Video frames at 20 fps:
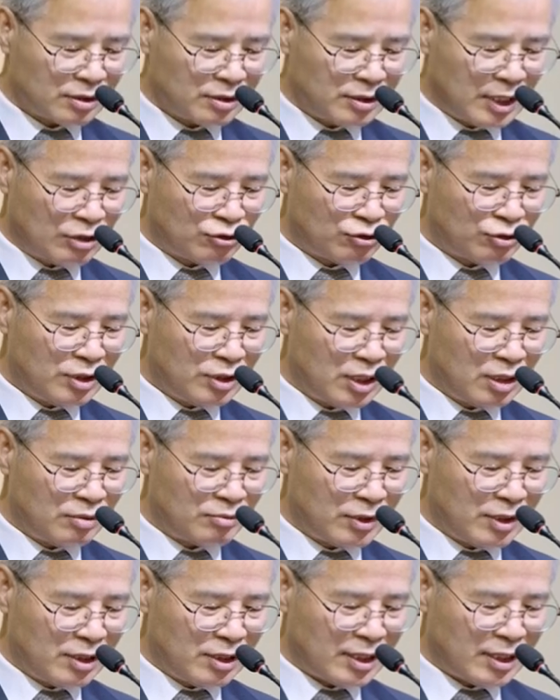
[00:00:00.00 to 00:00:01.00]

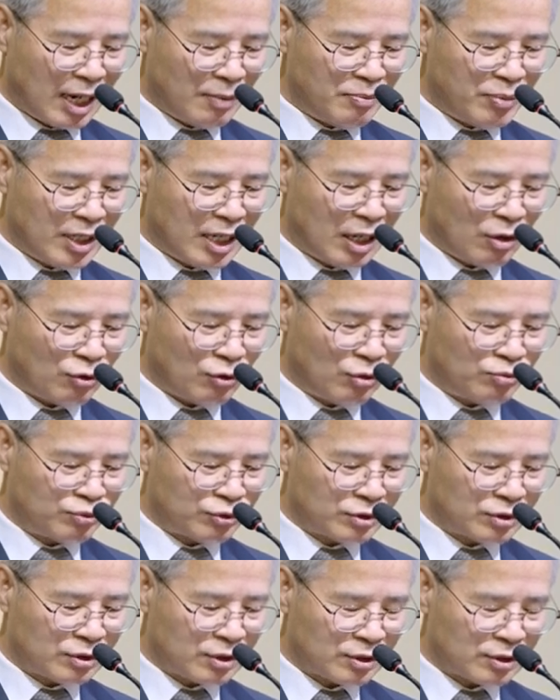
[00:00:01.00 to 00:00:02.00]
예수님을 라비라고
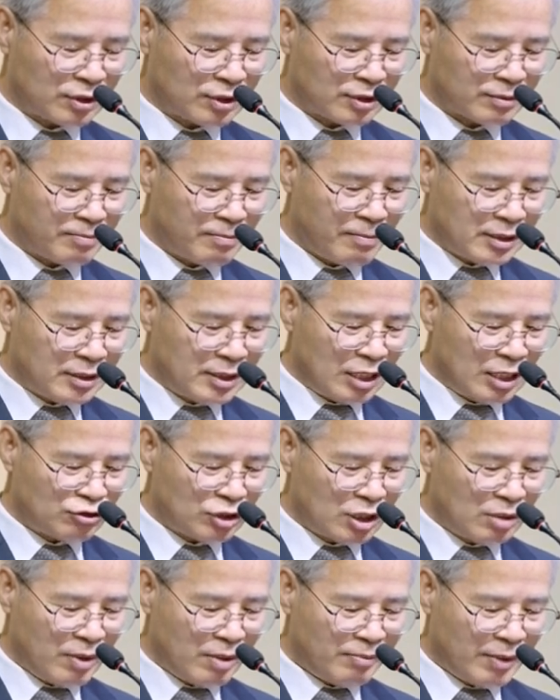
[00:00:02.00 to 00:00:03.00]
부른 것은
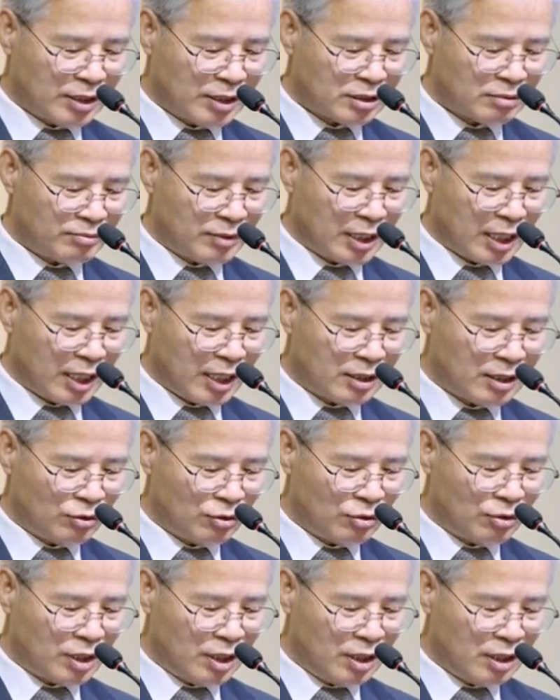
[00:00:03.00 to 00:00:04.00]
예수님의 말씀이나
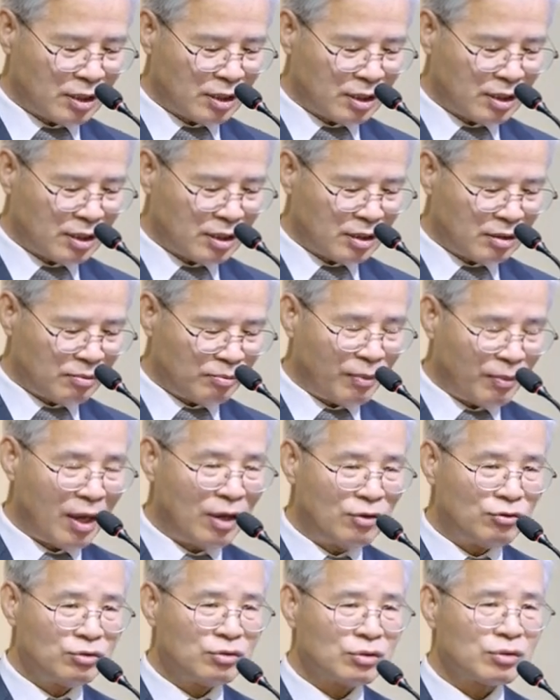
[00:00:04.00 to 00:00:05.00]
행동이
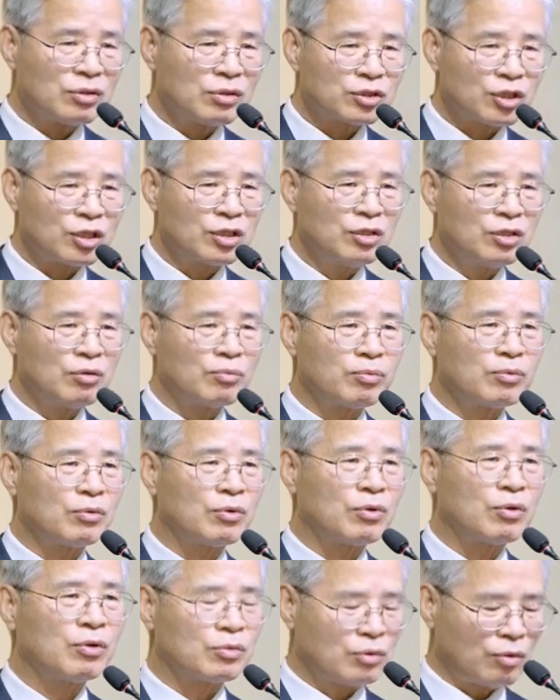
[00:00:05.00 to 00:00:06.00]
매우
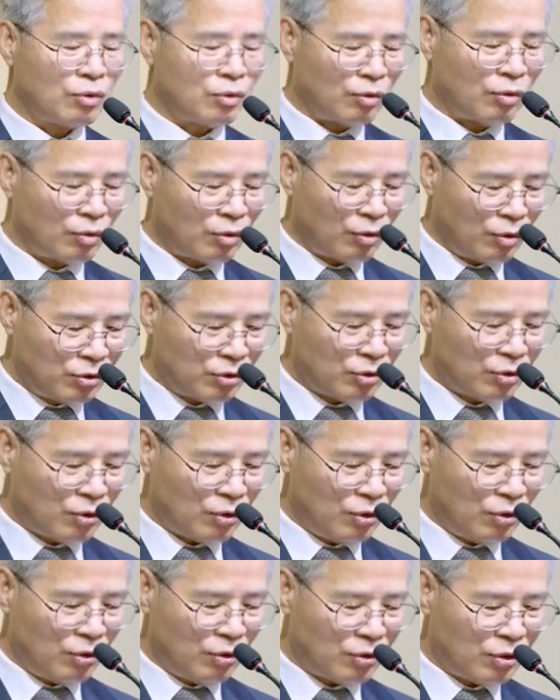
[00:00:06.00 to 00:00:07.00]
정의롭고 또
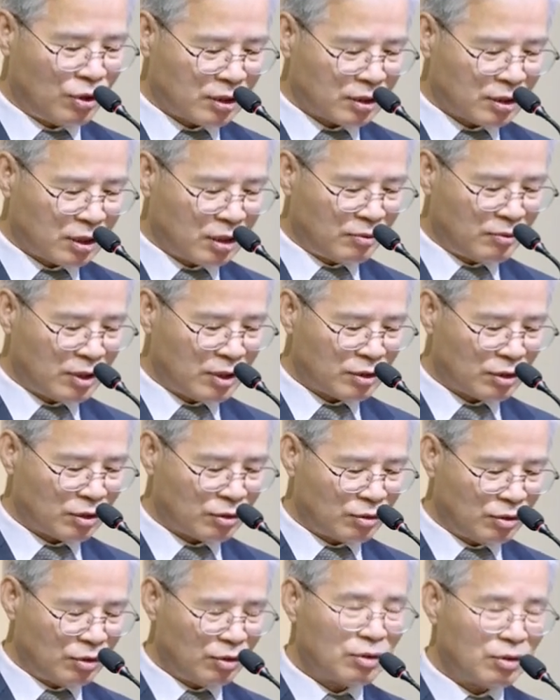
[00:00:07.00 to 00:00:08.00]
옳고
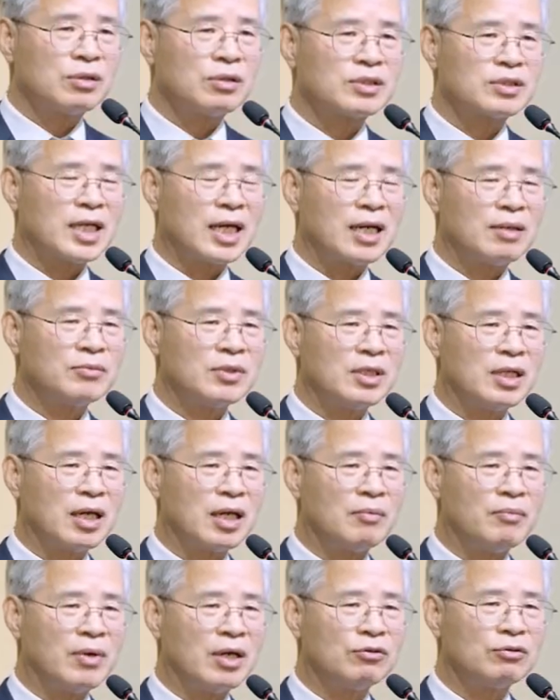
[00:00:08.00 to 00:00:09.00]
그러면서도 어,
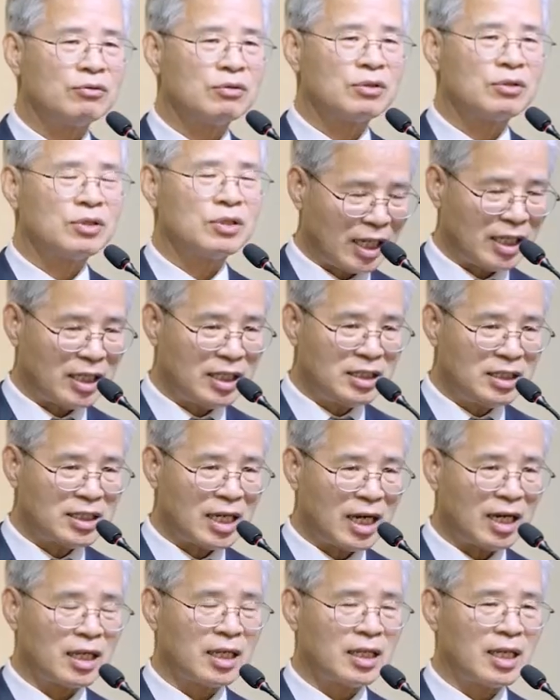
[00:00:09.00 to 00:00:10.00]
사람들에게 매우
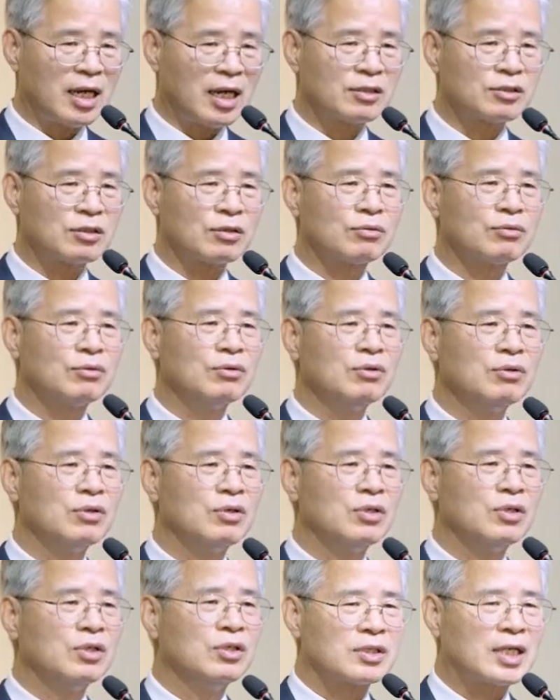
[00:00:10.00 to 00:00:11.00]
인자하게 대하셨고
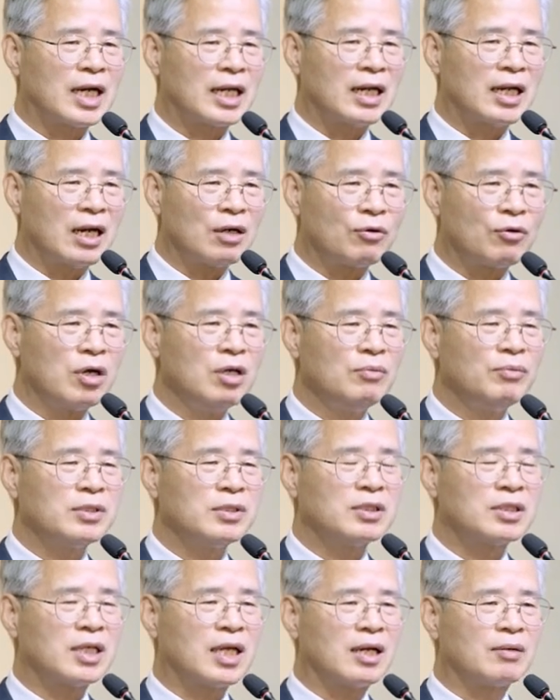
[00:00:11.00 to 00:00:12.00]
가난하고
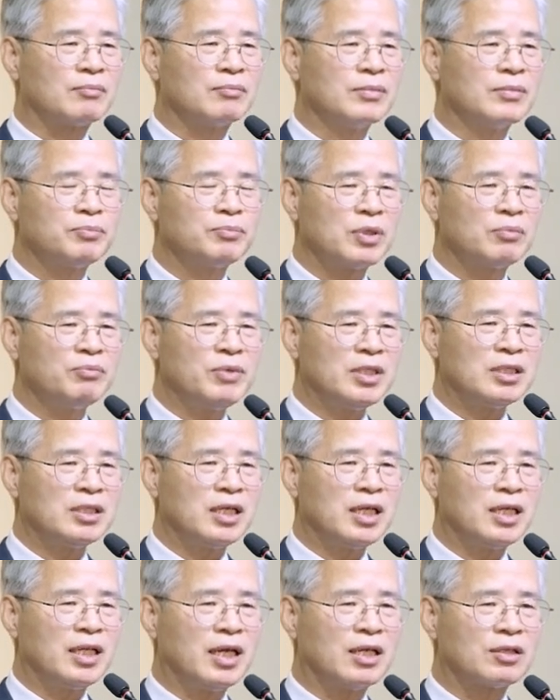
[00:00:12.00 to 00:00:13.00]
헐벗는 사람,
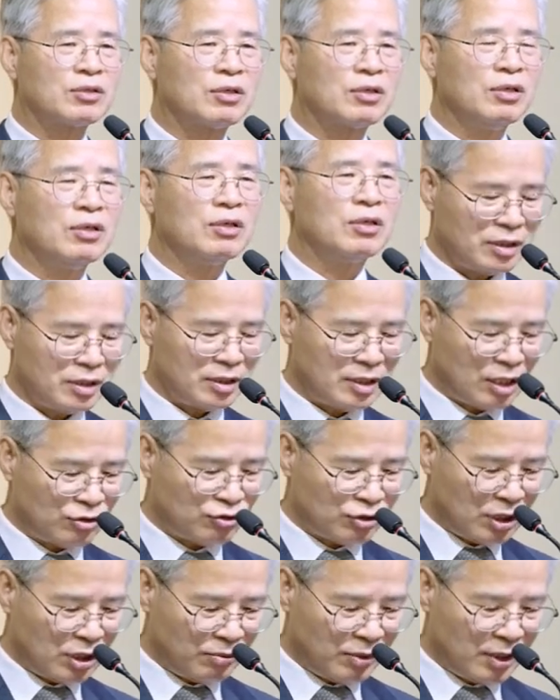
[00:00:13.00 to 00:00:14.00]
평민들에 대해서
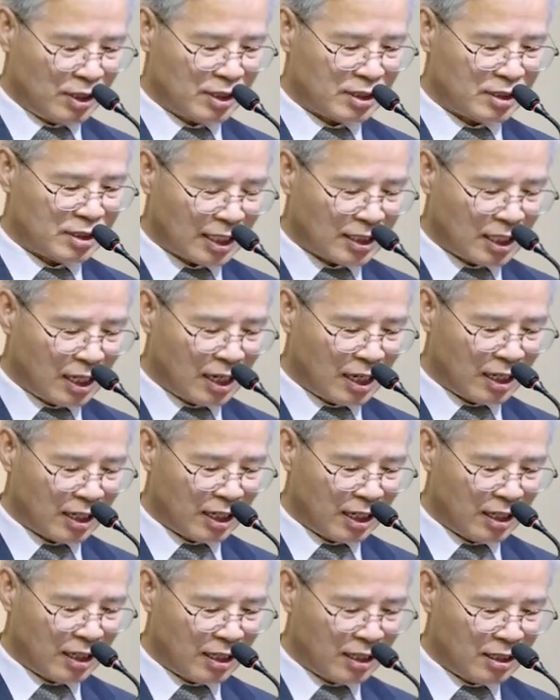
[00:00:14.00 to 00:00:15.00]
예수님이
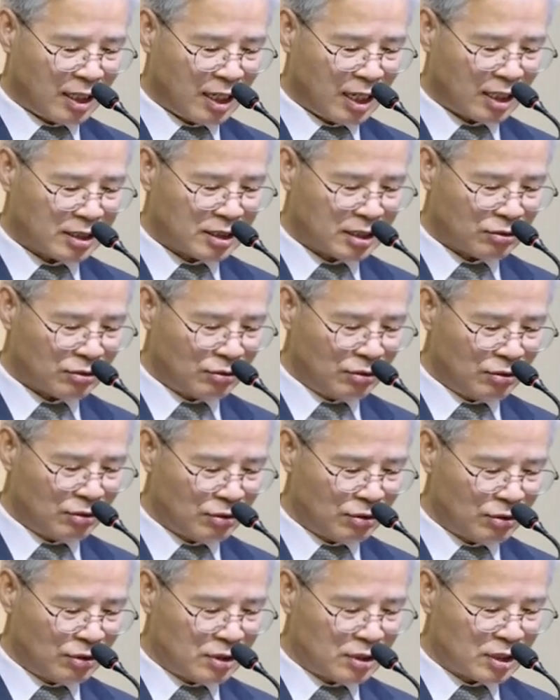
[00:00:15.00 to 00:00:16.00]
다상하게
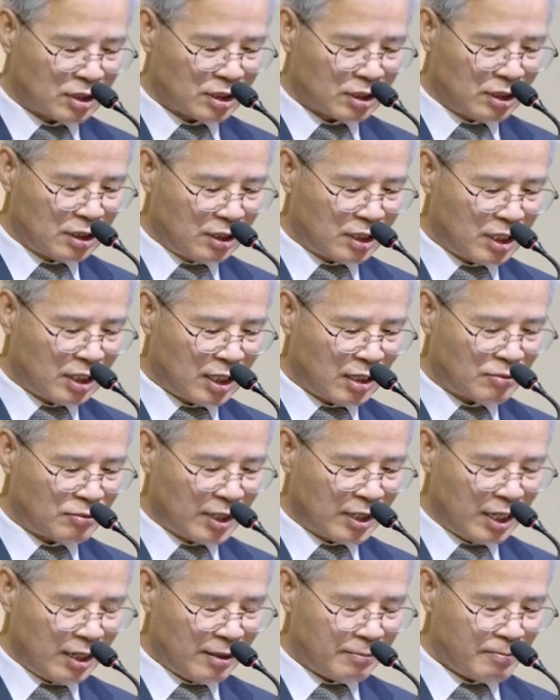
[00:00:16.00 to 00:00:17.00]
대하시고 그렇기
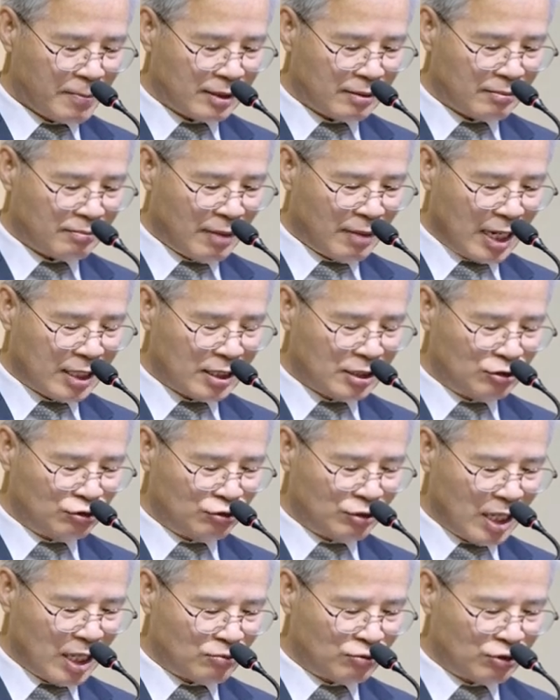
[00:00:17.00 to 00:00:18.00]
때문에 많은
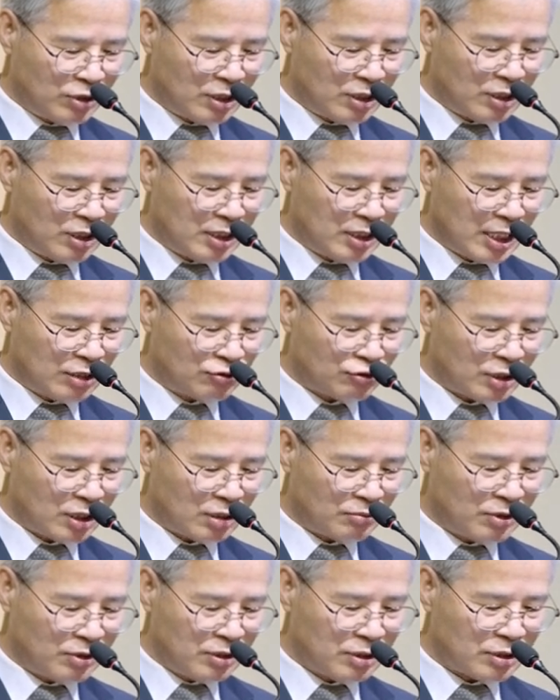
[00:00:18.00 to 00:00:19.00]
유대 무리들이
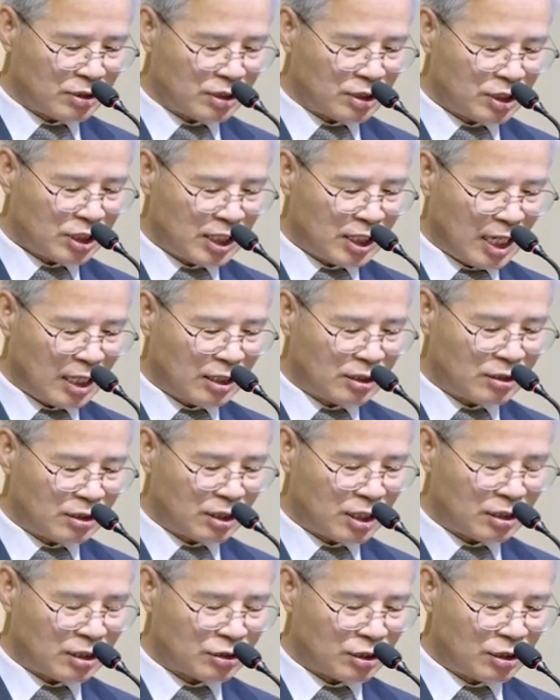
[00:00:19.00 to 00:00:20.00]
예수님을
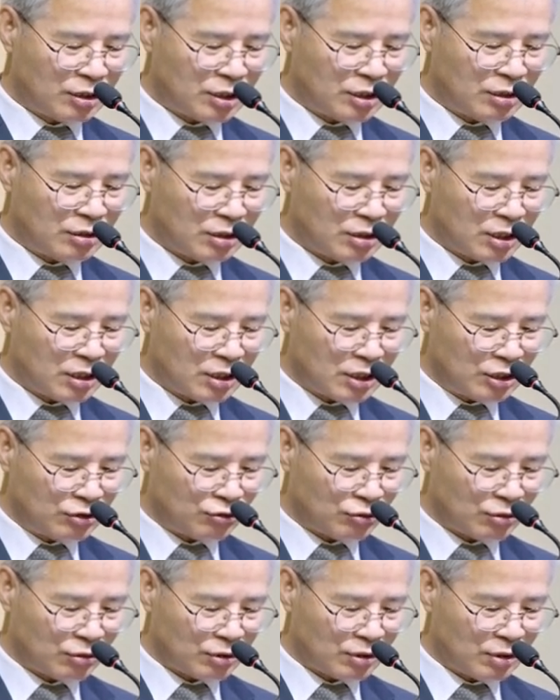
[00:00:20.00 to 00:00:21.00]
신앙적인 정신적인
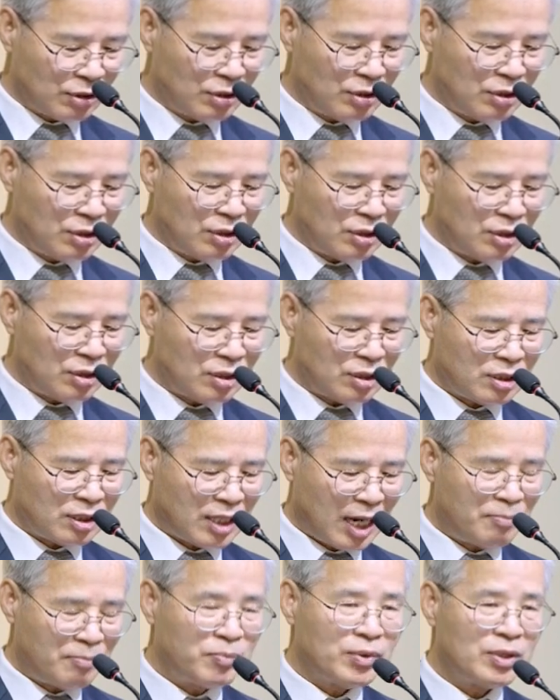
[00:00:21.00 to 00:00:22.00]
지주로서
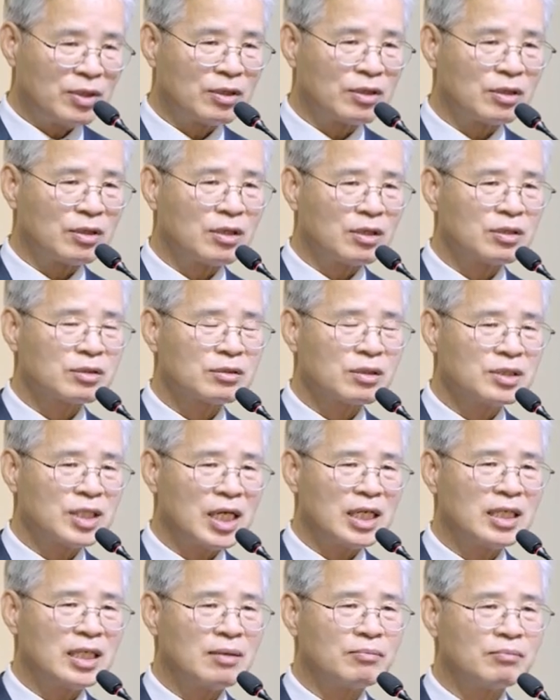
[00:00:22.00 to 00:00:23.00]
라비어
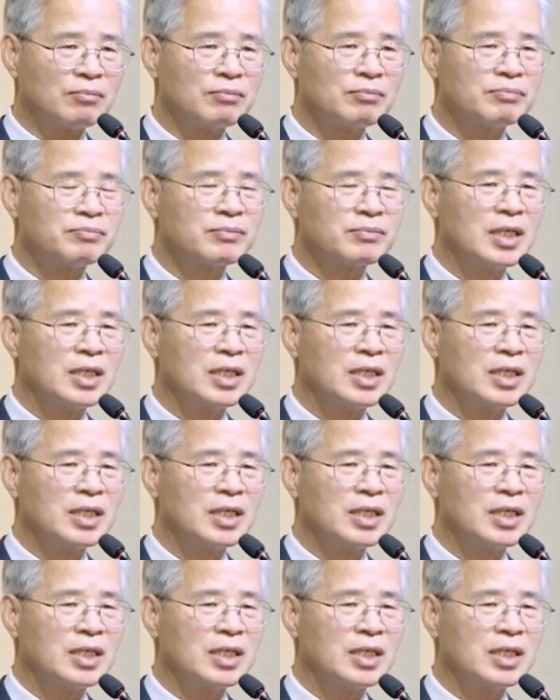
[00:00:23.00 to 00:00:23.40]
선생님